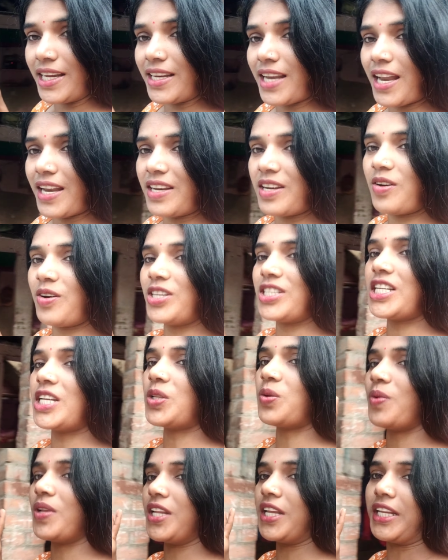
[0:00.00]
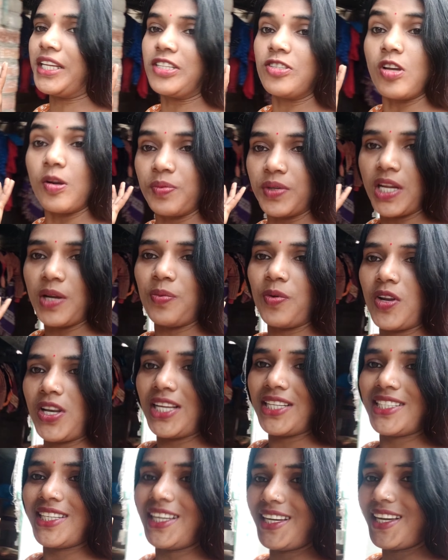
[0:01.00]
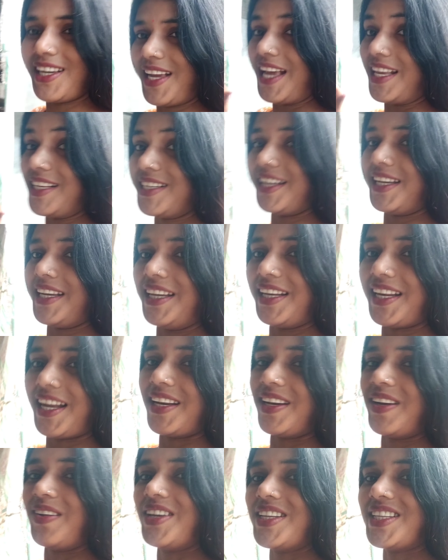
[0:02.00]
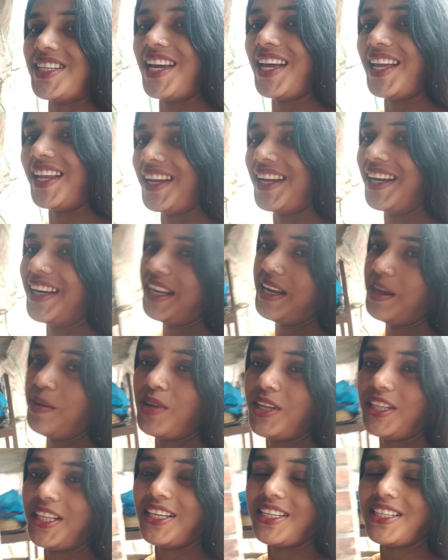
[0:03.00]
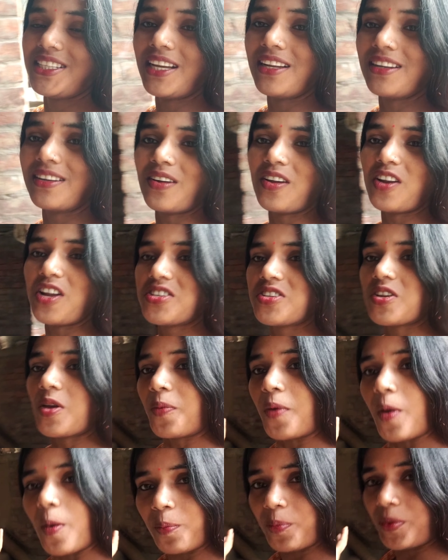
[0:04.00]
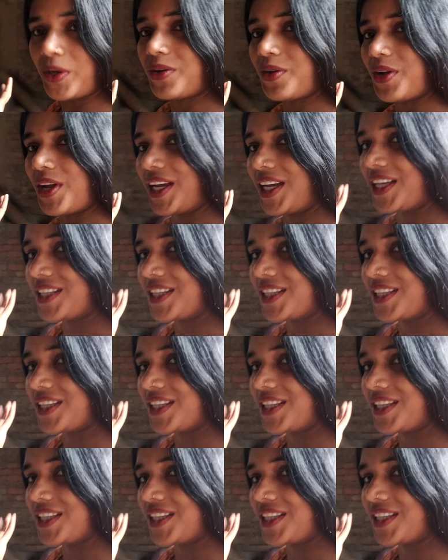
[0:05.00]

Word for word: কি রান্না হয়েছে তোমাদেরকে সবটাই বলেছি কি আজকে কি রান্না হয়েছে আর এখানটায় আমাদের স্নান করা সব কমপ্লিট হয়ে